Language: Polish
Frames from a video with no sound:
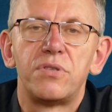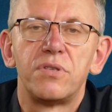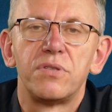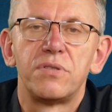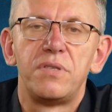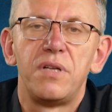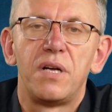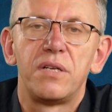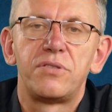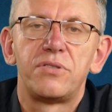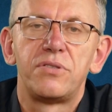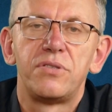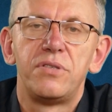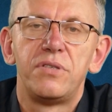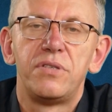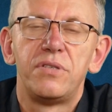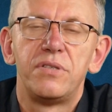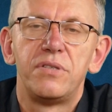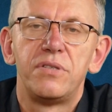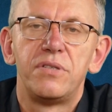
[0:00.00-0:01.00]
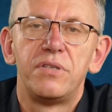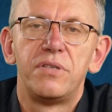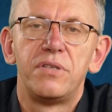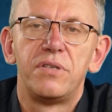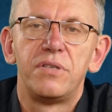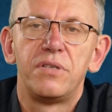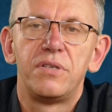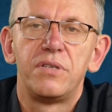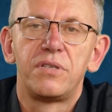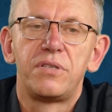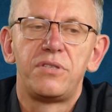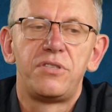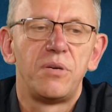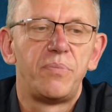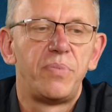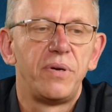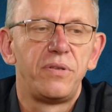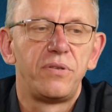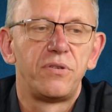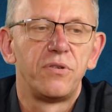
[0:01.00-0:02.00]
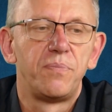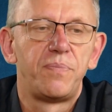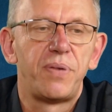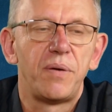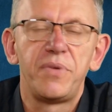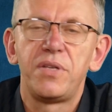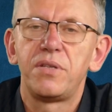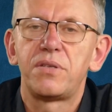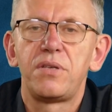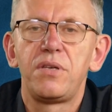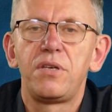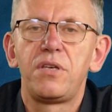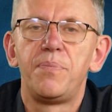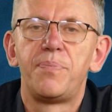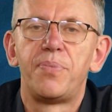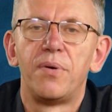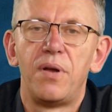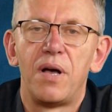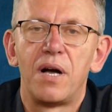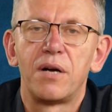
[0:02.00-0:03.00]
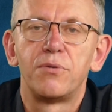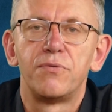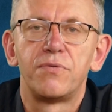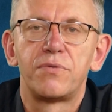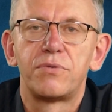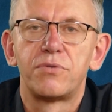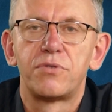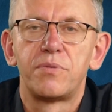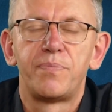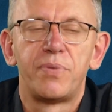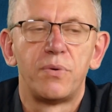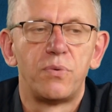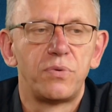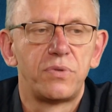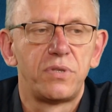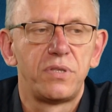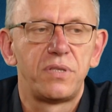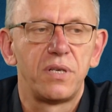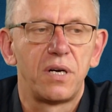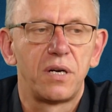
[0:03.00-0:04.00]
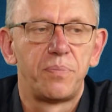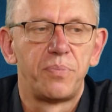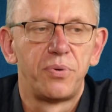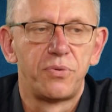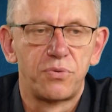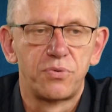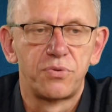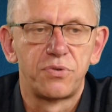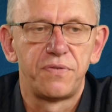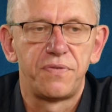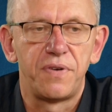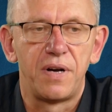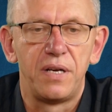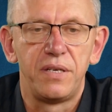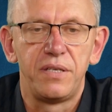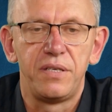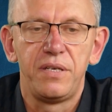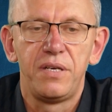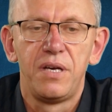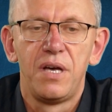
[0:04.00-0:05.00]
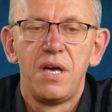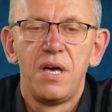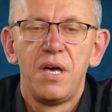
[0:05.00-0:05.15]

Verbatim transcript: To znaczy, gdzie będą pamiętniki Polaków, którzy po Łużycach podróżowali,